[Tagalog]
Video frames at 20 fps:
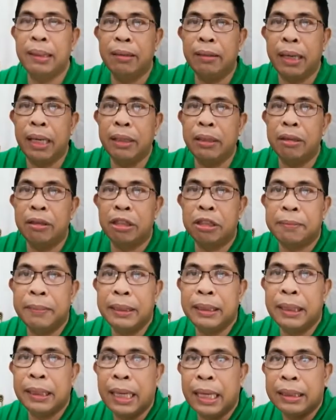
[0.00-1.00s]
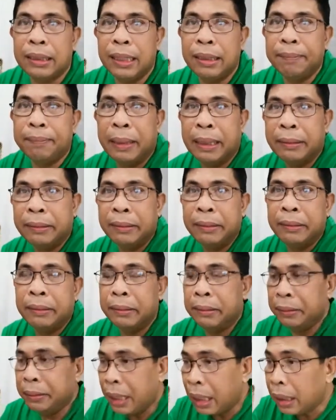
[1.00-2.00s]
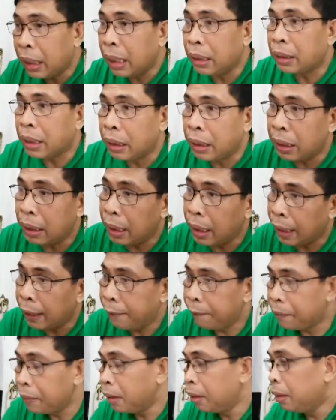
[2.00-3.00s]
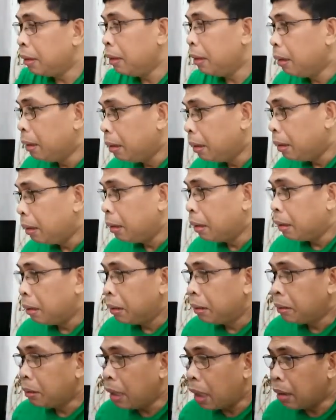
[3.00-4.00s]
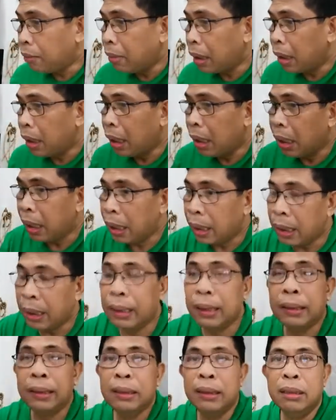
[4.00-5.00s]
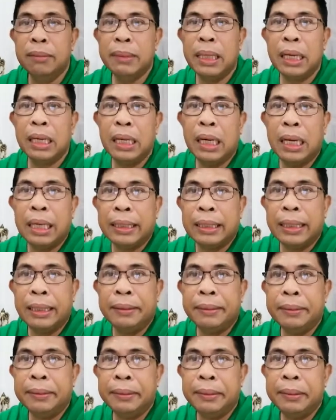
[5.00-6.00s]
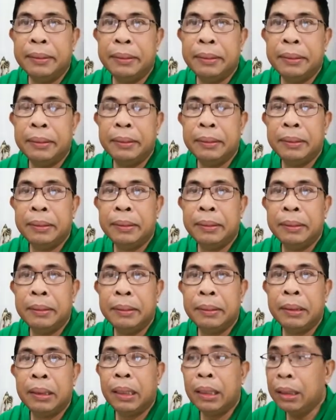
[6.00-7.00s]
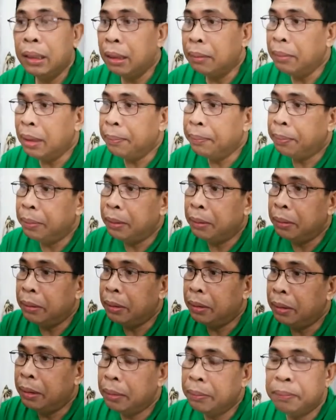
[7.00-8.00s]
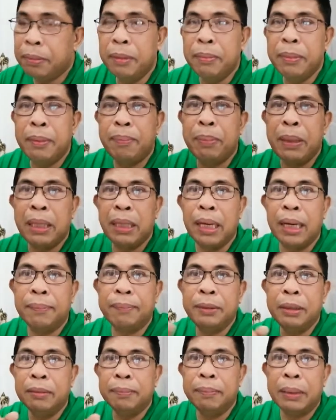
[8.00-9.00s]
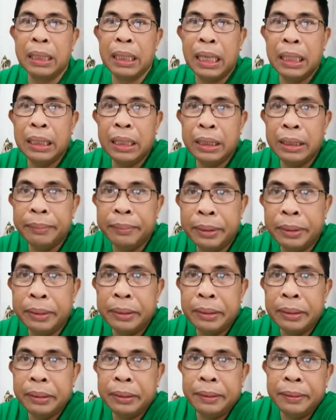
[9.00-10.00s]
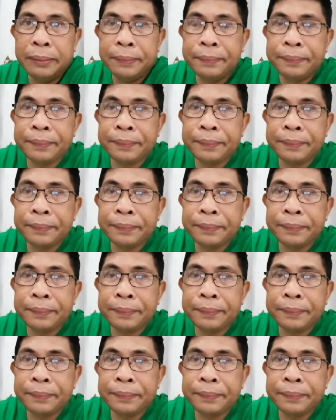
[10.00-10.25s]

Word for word: yung endorsement ng ating Pangulo, nakita nila ng mga dumang araw, hindi man po pumipick up yung pangalan ni Bongo.